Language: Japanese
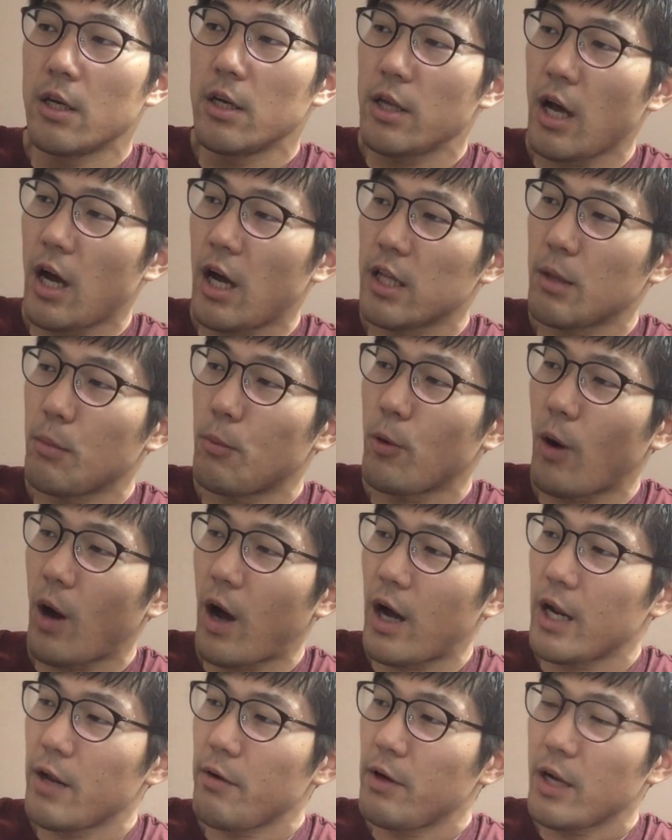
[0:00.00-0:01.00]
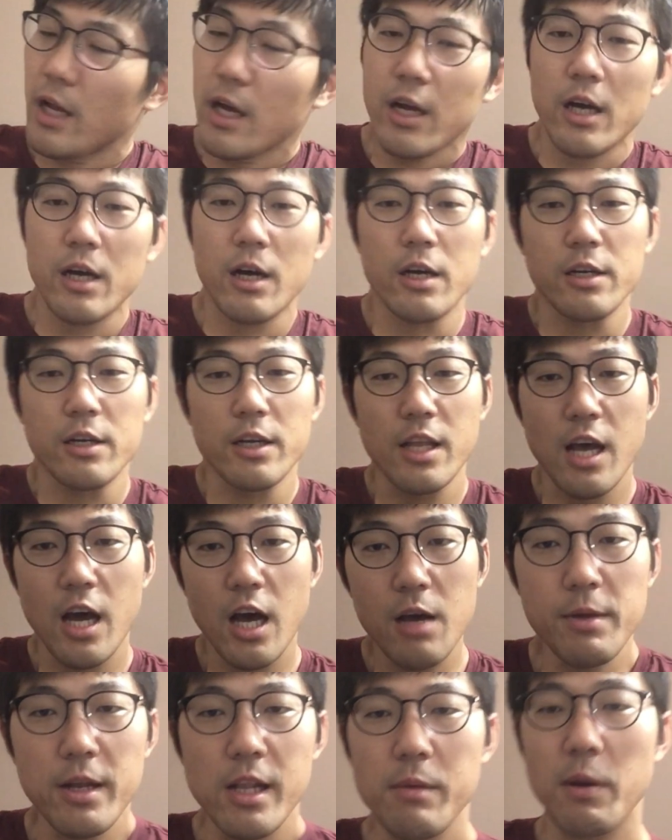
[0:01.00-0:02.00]
いやでもあれはなんか
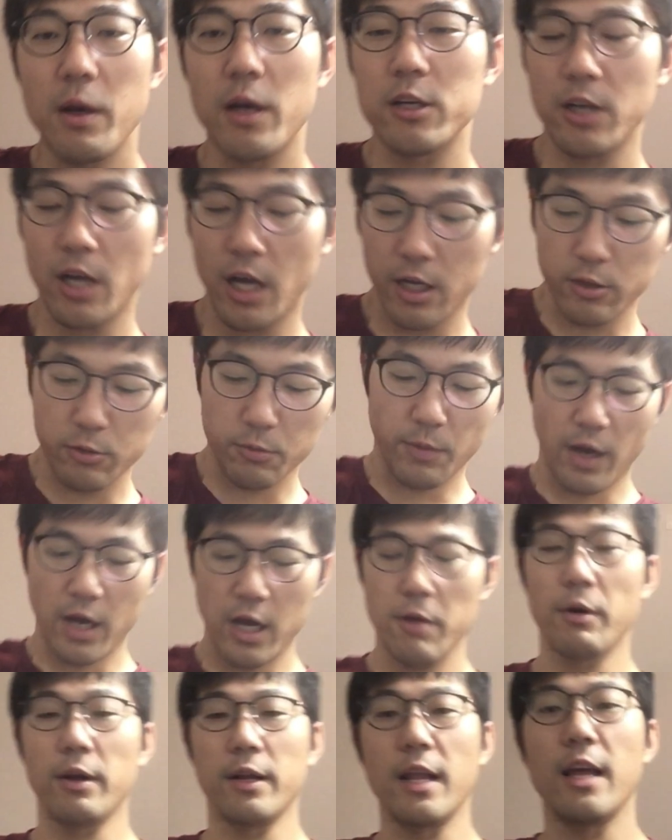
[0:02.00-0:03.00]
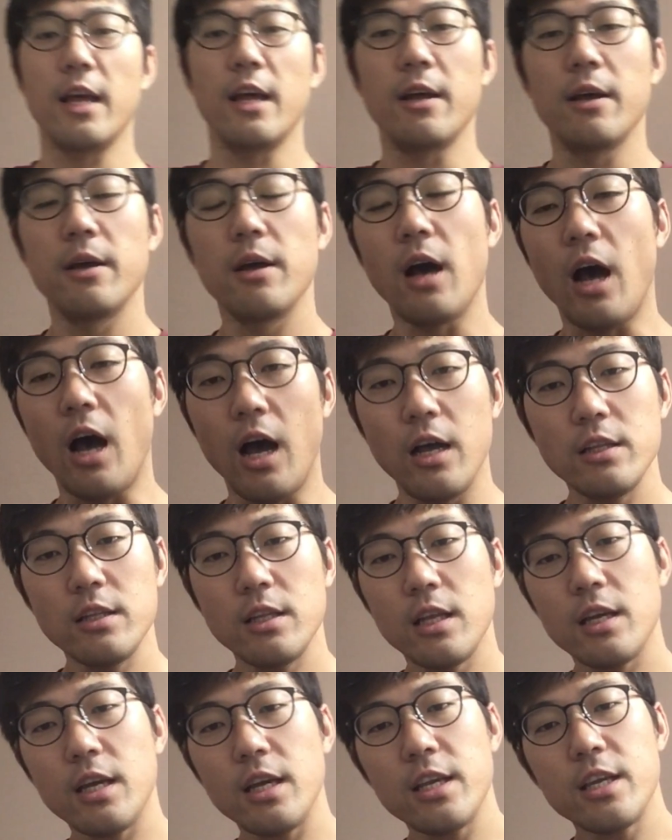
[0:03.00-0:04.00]
リアアメリバの場合はねあ
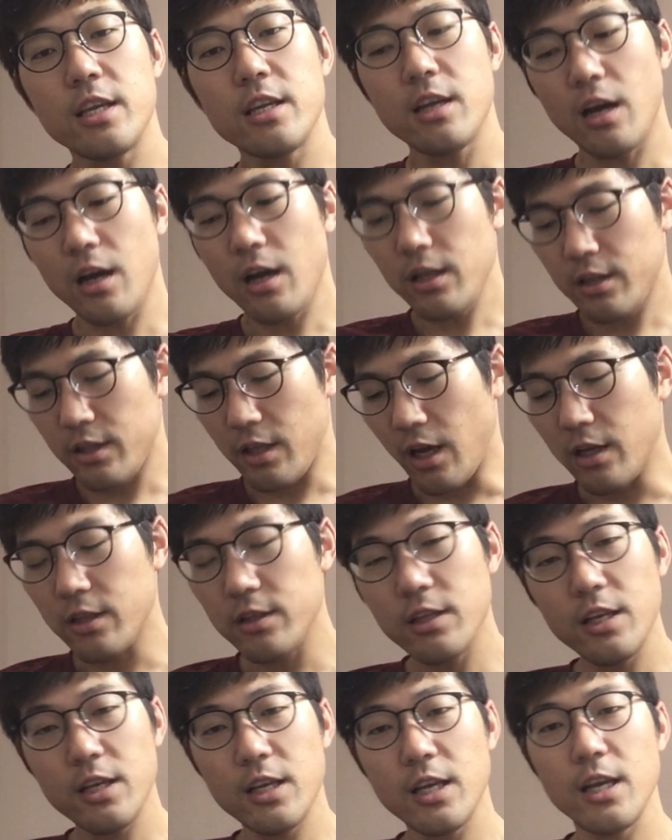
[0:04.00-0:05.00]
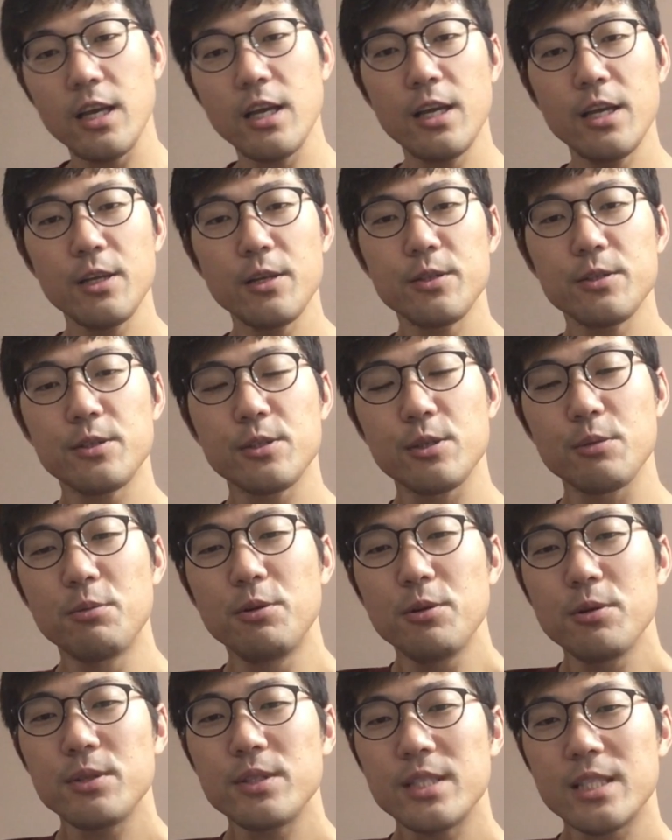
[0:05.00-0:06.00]
んだけ引っかかってあんだけ
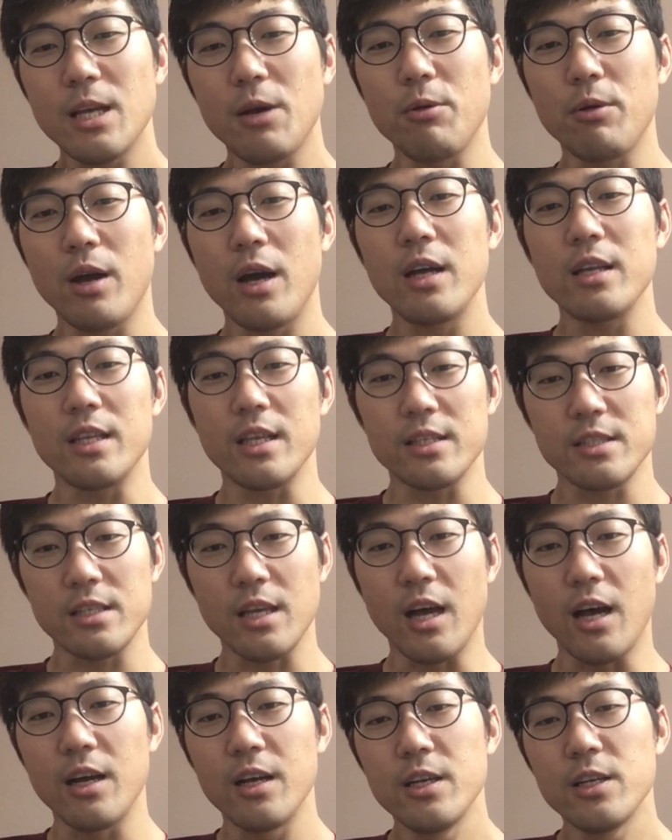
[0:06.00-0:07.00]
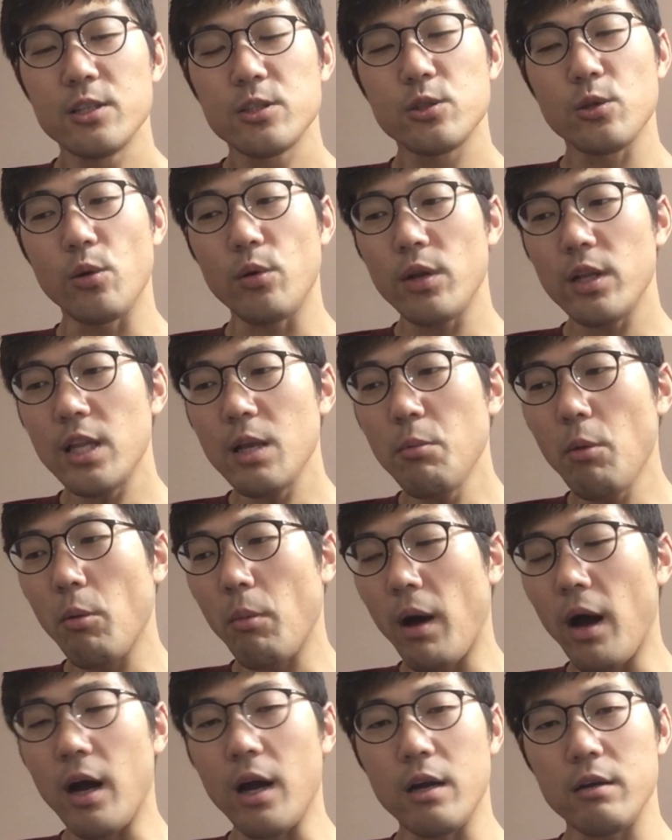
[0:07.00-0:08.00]
スムーズさを書いてさそれで
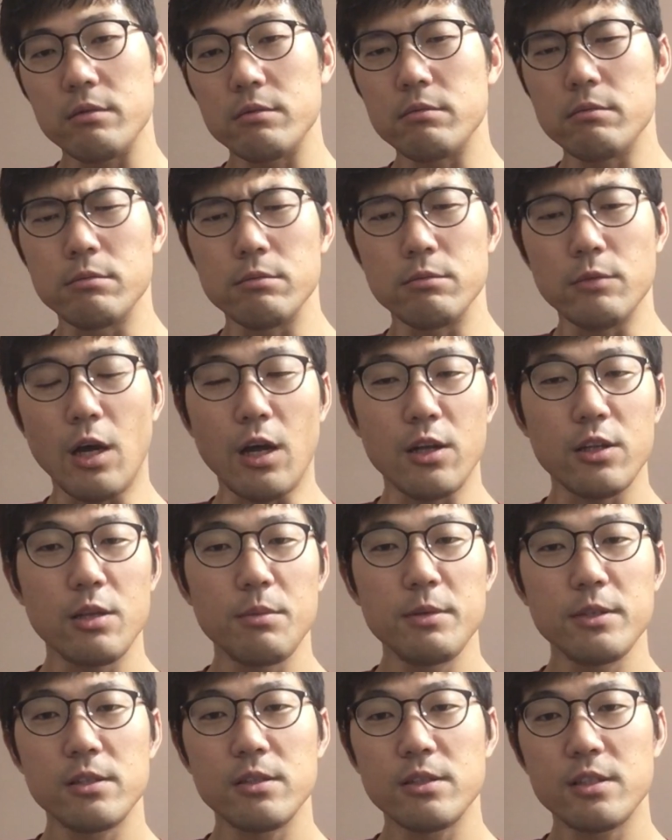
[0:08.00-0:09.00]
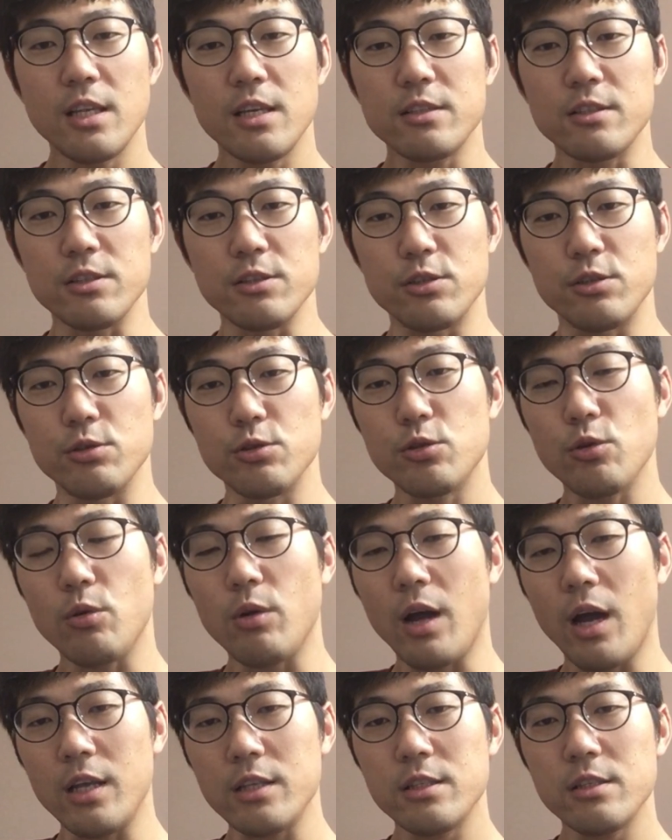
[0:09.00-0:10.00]
もまあアルテミスステークス重賞
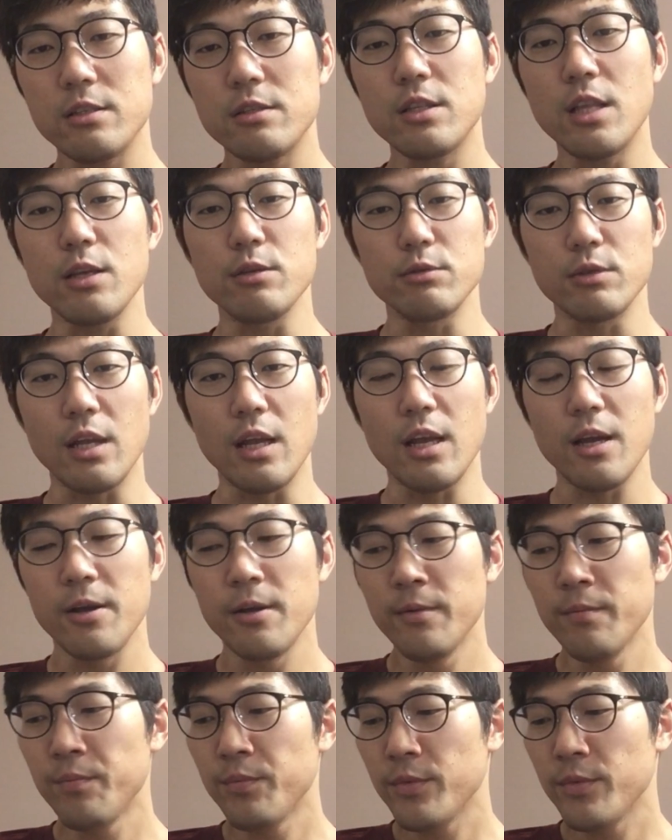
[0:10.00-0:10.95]
勝つっていうね